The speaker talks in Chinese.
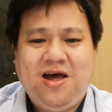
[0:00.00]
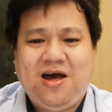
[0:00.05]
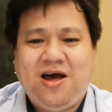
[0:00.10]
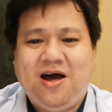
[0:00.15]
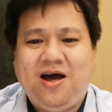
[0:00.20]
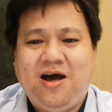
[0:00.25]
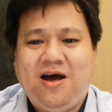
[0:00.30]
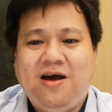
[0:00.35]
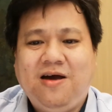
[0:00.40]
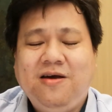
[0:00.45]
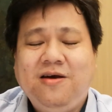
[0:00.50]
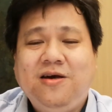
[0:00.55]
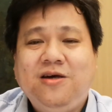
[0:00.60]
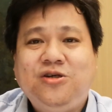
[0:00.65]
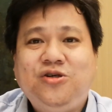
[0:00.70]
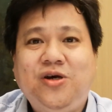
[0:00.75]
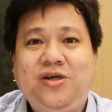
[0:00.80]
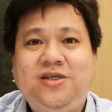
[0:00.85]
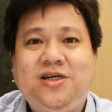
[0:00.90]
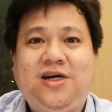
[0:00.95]
啊，
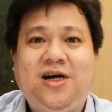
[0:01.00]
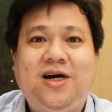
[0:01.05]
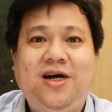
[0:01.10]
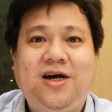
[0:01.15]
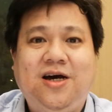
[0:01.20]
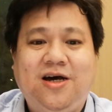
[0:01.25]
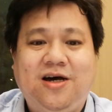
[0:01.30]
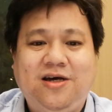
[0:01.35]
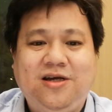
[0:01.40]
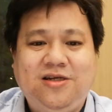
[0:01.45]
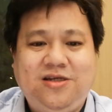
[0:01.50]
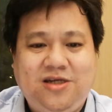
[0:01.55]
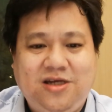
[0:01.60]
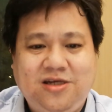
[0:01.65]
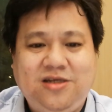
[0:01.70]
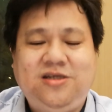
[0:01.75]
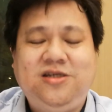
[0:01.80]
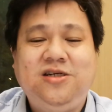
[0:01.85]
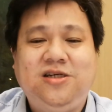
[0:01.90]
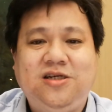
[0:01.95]
所以这个
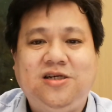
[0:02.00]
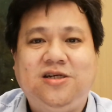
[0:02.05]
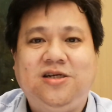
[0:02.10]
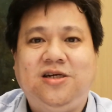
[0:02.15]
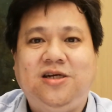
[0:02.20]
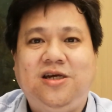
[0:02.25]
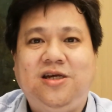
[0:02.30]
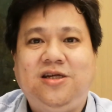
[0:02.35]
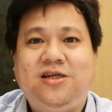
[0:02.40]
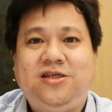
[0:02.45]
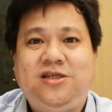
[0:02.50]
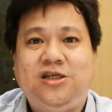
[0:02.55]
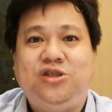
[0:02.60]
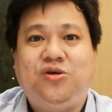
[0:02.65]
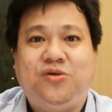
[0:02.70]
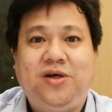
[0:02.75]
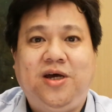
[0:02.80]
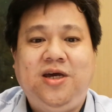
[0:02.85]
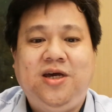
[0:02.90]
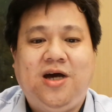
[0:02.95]
是其
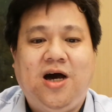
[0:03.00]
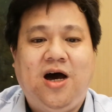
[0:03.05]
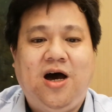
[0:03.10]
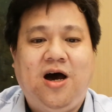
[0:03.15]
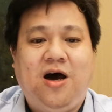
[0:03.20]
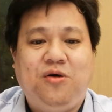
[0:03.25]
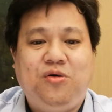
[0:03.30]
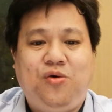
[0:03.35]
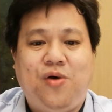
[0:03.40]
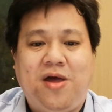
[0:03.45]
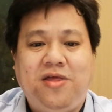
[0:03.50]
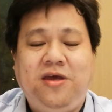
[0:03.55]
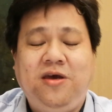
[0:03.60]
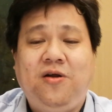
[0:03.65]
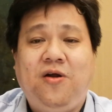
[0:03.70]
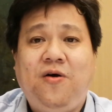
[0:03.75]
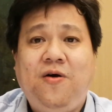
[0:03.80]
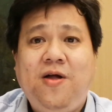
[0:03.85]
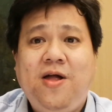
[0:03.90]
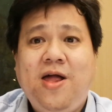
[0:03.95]
中的一个原因
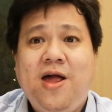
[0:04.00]
哦。